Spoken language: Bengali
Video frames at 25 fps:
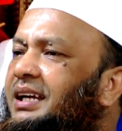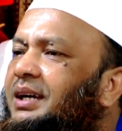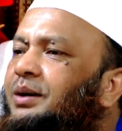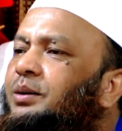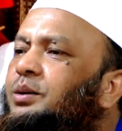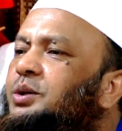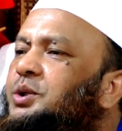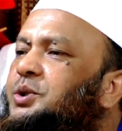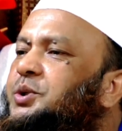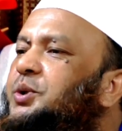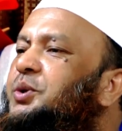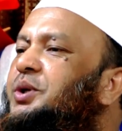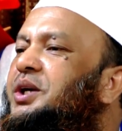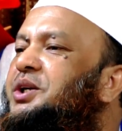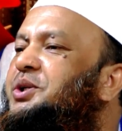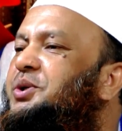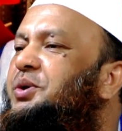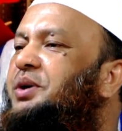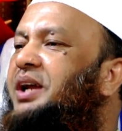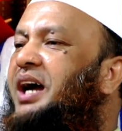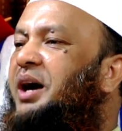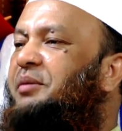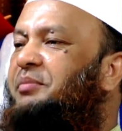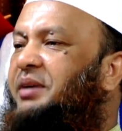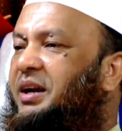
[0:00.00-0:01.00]
এগুলো শুনে
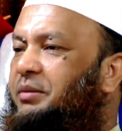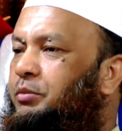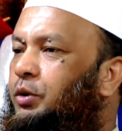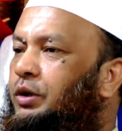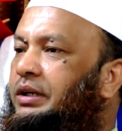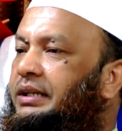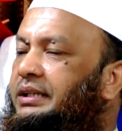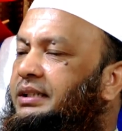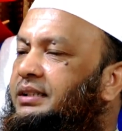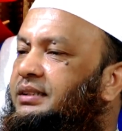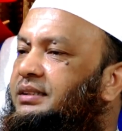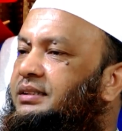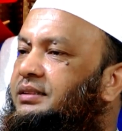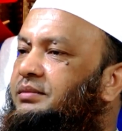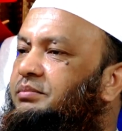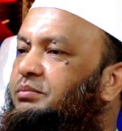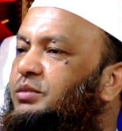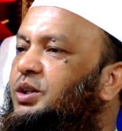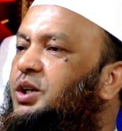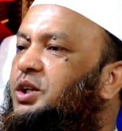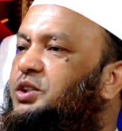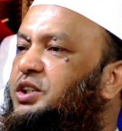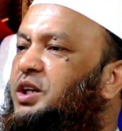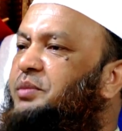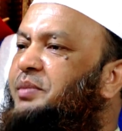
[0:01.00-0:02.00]
শুনে আমরা বলি
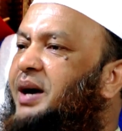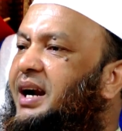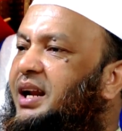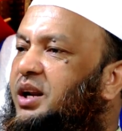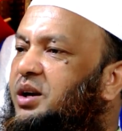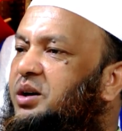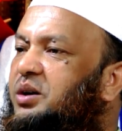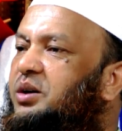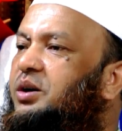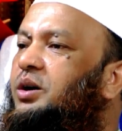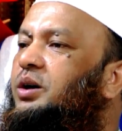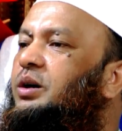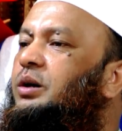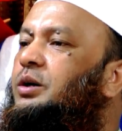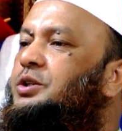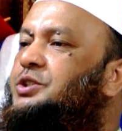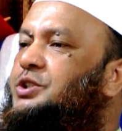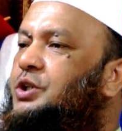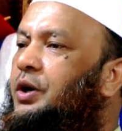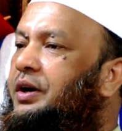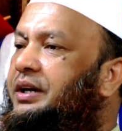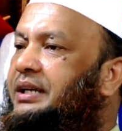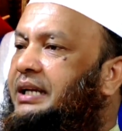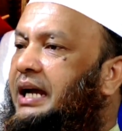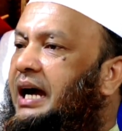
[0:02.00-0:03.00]
মূলত ইমানের অঙ্গ হলো
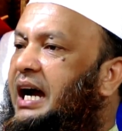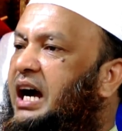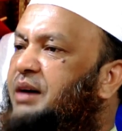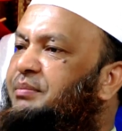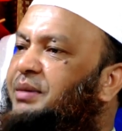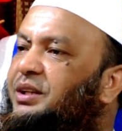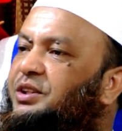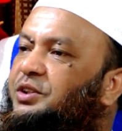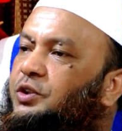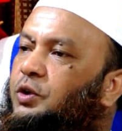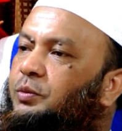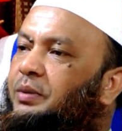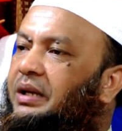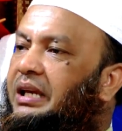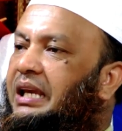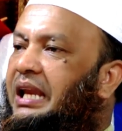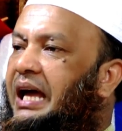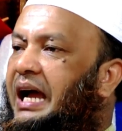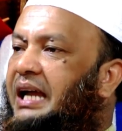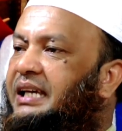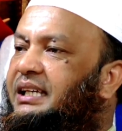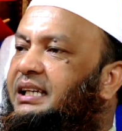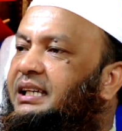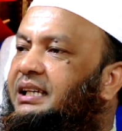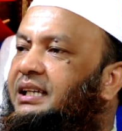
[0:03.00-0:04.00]
ছয়টা
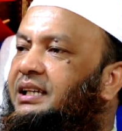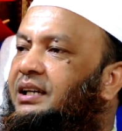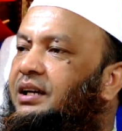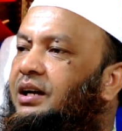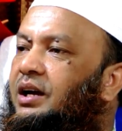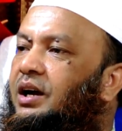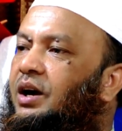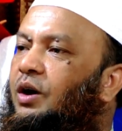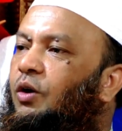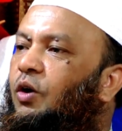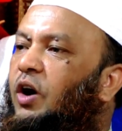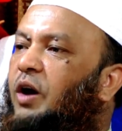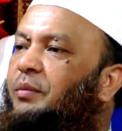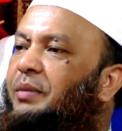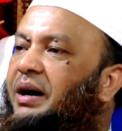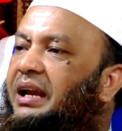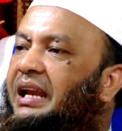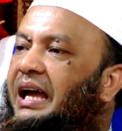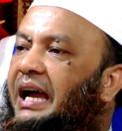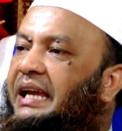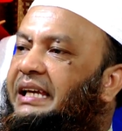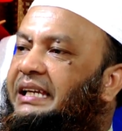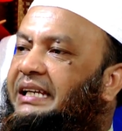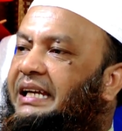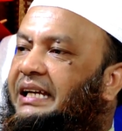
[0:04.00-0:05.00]
মান্তুবিল্লাহি
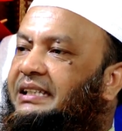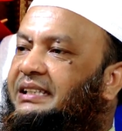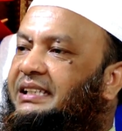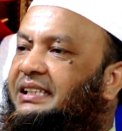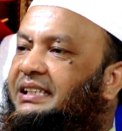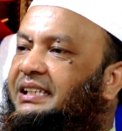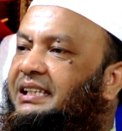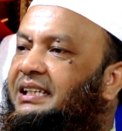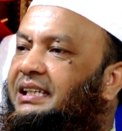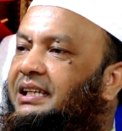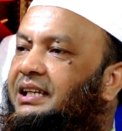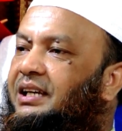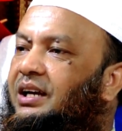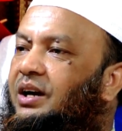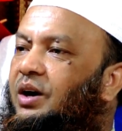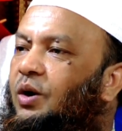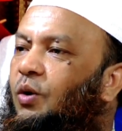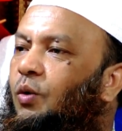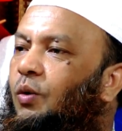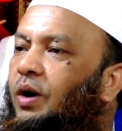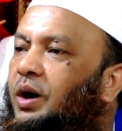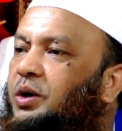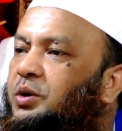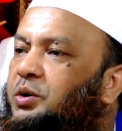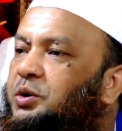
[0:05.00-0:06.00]
অমালাইকাতিহি
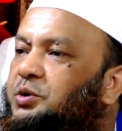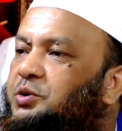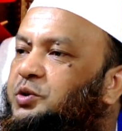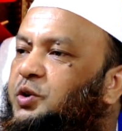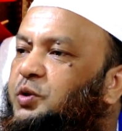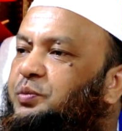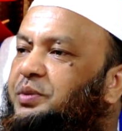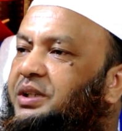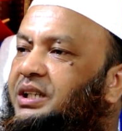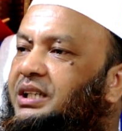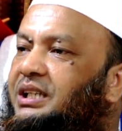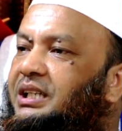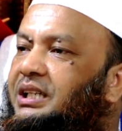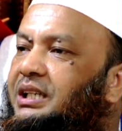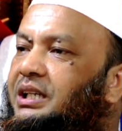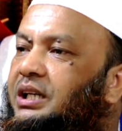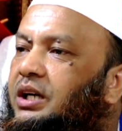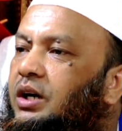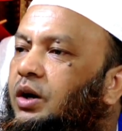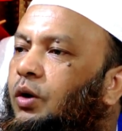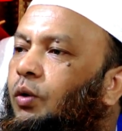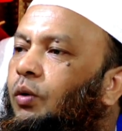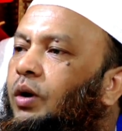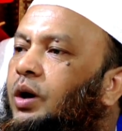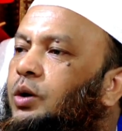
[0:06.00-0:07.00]
ওয়া কুতুবিহি
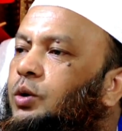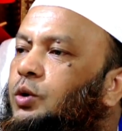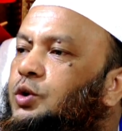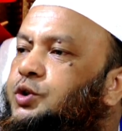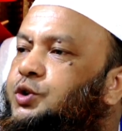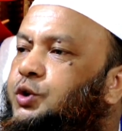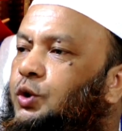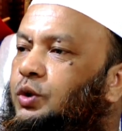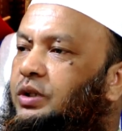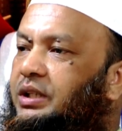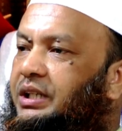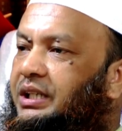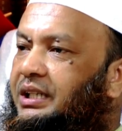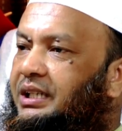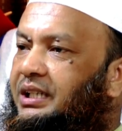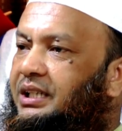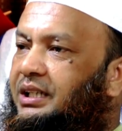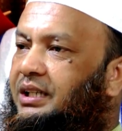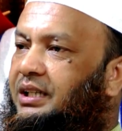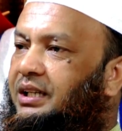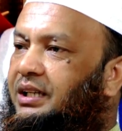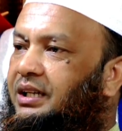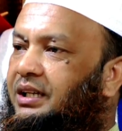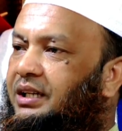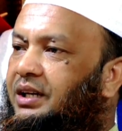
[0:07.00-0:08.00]
ও রসুলিহি
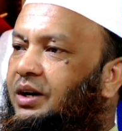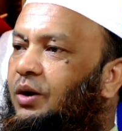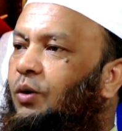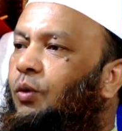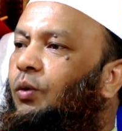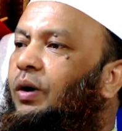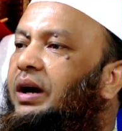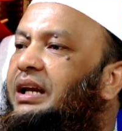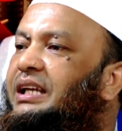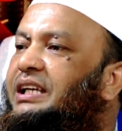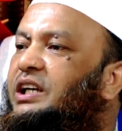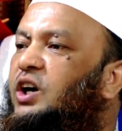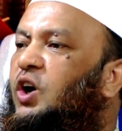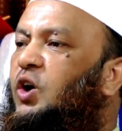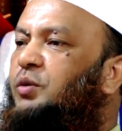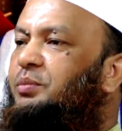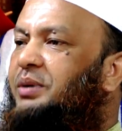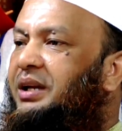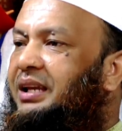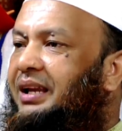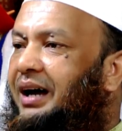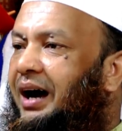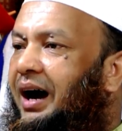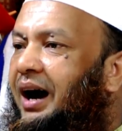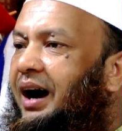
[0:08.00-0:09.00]

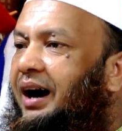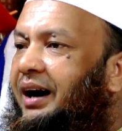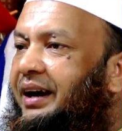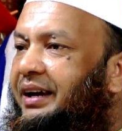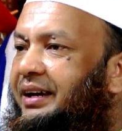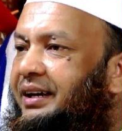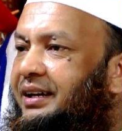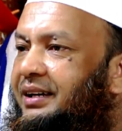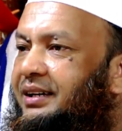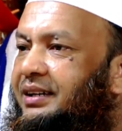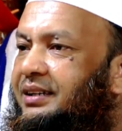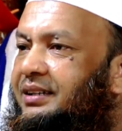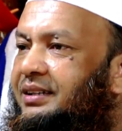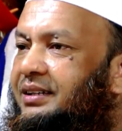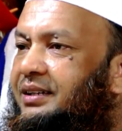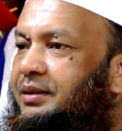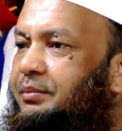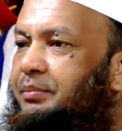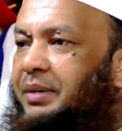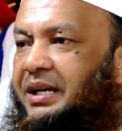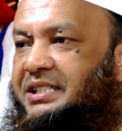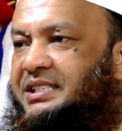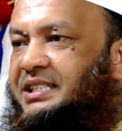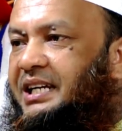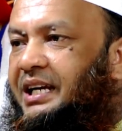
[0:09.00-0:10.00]
ওয়ালিয়মিল আখের
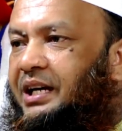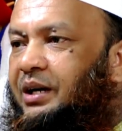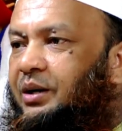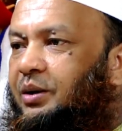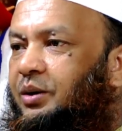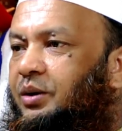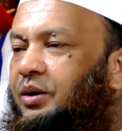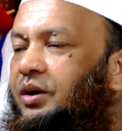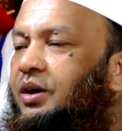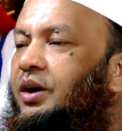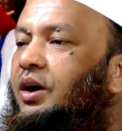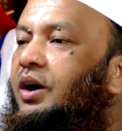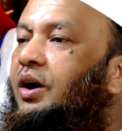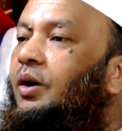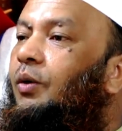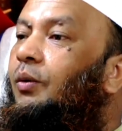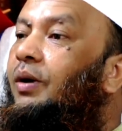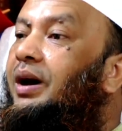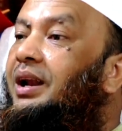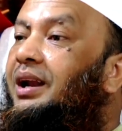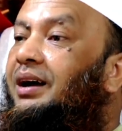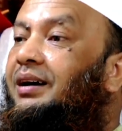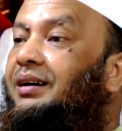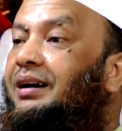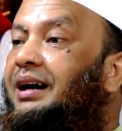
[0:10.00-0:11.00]
পাঁচটা গেল
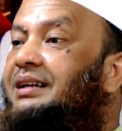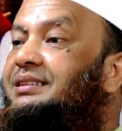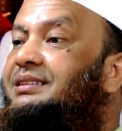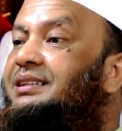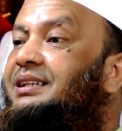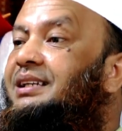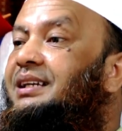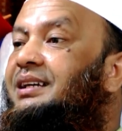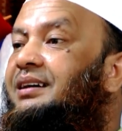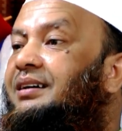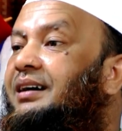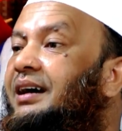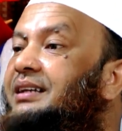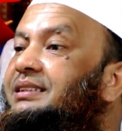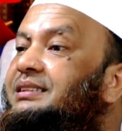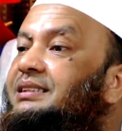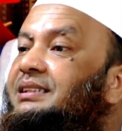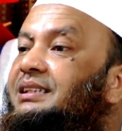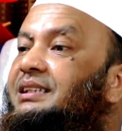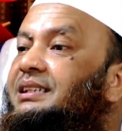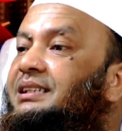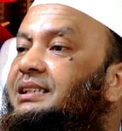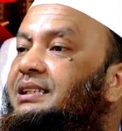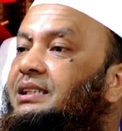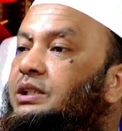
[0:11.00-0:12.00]
ওয়াল কাদিরি
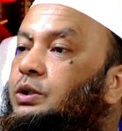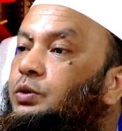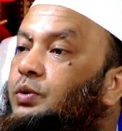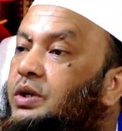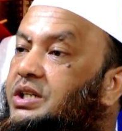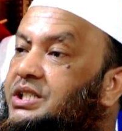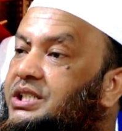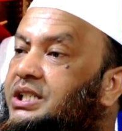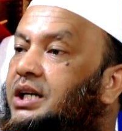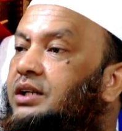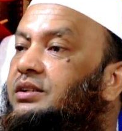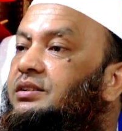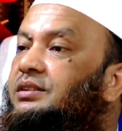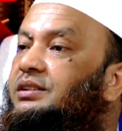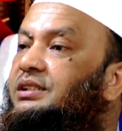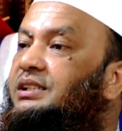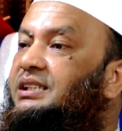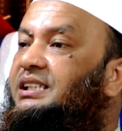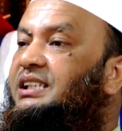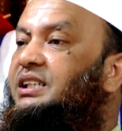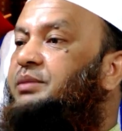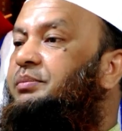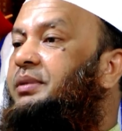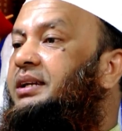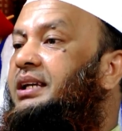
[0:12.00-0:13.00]
খাইরিহি ওয়া
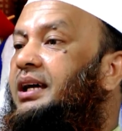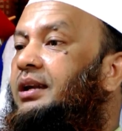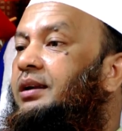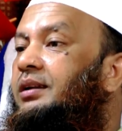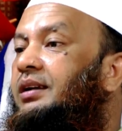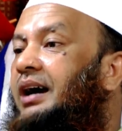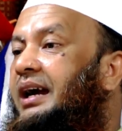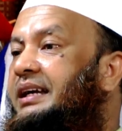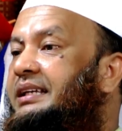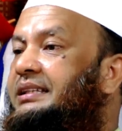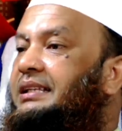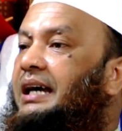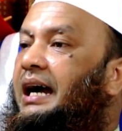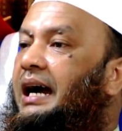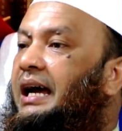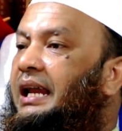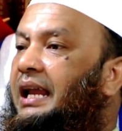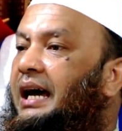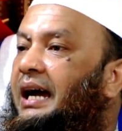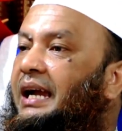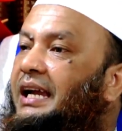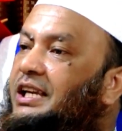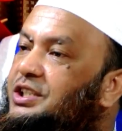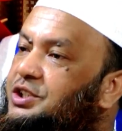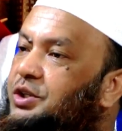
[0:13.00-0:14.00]
শারিহি মিনাল্লাহি
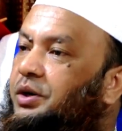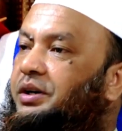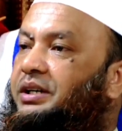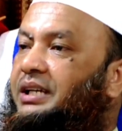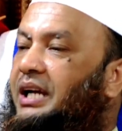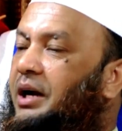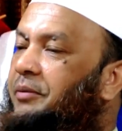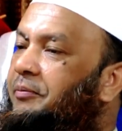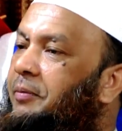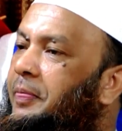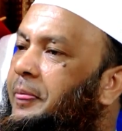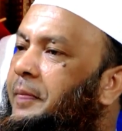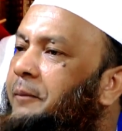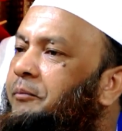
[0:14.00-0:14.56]
তালা এ ছয়টা